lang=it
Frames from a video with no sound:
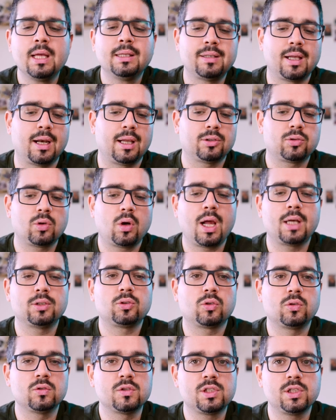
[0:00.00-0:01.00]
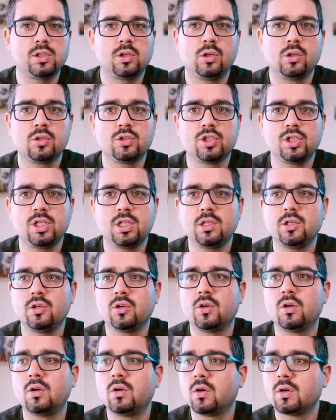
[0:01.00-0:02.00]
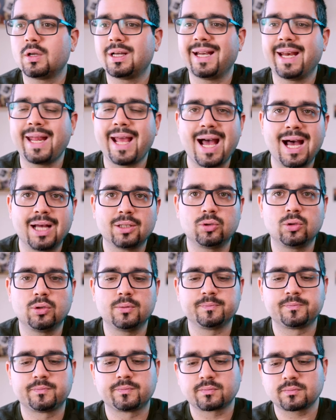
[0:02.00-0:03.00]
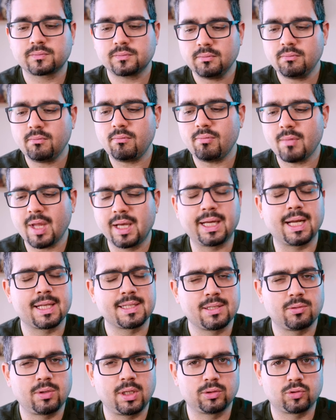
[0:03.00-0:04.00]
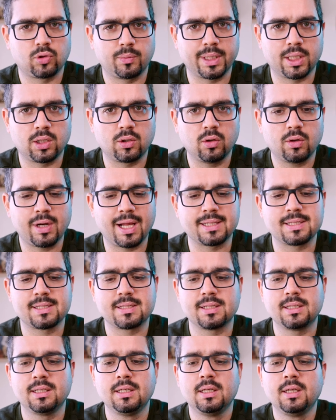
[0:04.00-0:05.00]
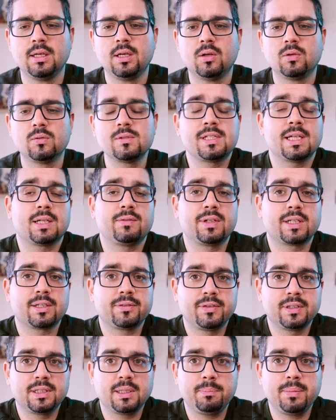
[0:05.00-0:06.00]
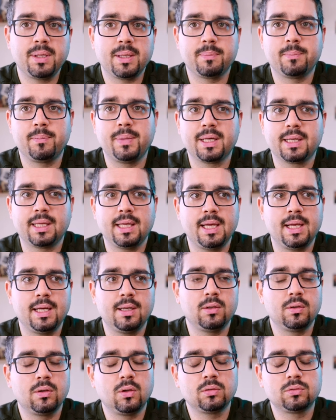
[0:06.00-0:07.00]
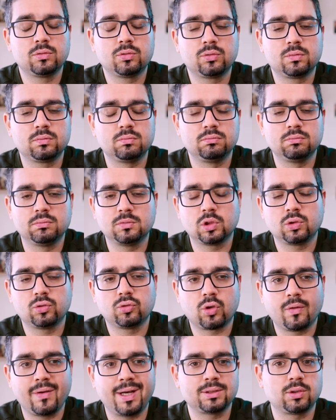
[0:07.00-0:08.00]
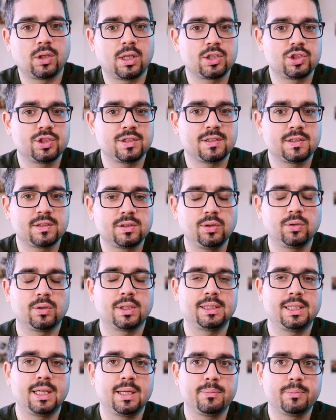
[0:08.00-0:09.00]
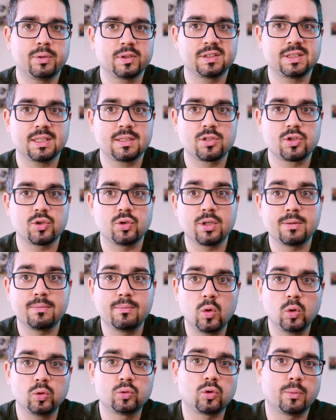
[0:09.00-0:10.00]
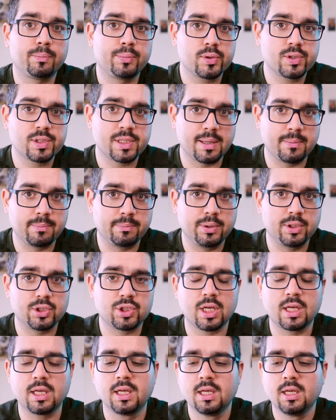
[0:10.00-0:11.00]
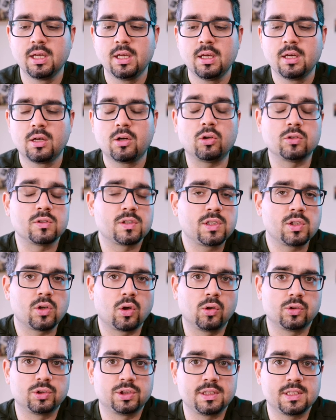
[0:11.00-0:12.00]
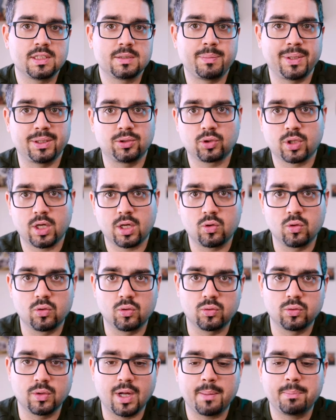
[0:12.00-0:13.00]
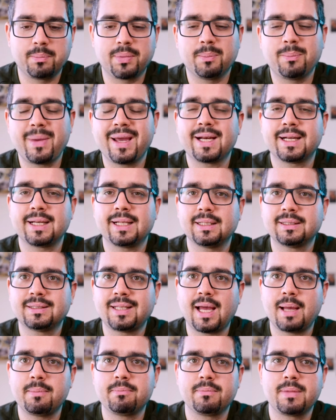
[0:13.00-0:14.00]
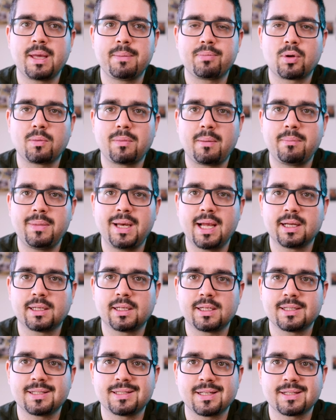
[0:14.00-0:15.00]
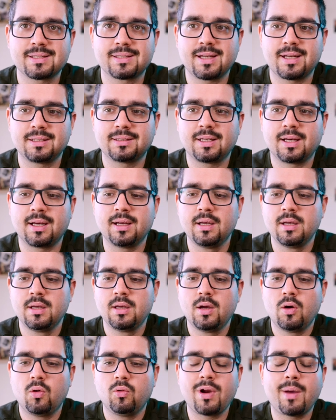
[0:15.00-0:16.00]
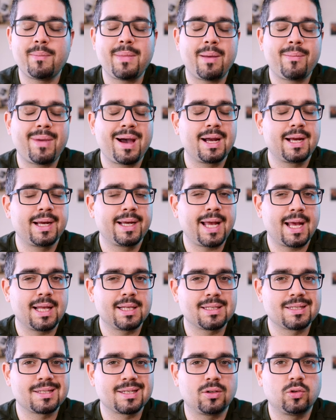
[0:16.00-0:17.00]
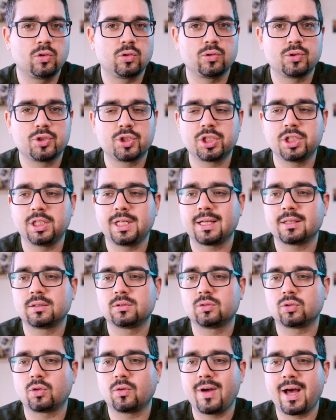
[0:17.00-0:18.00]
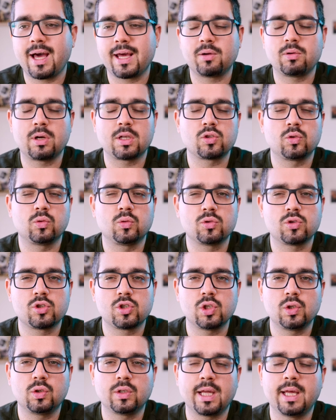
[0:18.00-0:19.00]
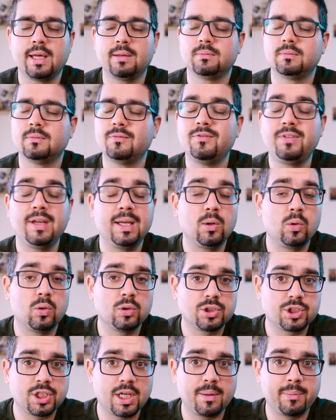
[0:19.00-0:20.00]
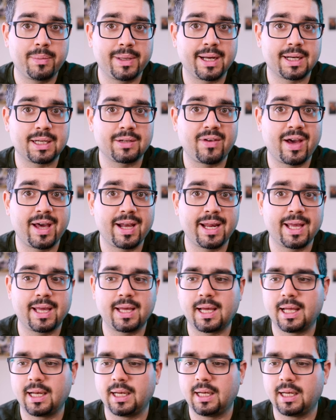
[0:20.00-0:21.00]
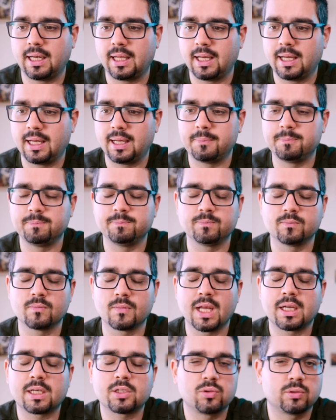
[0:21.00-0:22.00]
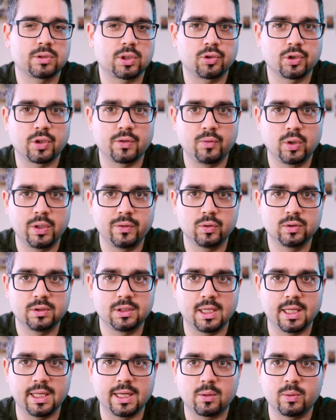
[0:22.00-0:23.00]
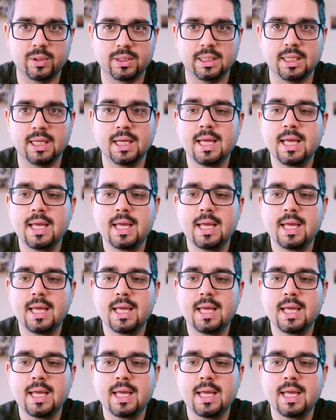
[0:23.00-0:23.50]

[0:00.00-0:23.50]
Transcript: Dall'altro lato con Synology io ho creato grazie a un altro piccolo NAS, un server FTP perché l'ho, ho trovato la gestione delle impostazioni molto più semplice con Synology rispetto che con QNAP, ma in realtà è probabile anche che sia stata una mia mancanza non riuscire a trovare una soluzione veloce per arrivare alla, mm, al risultato che volevo ottenere. Quindi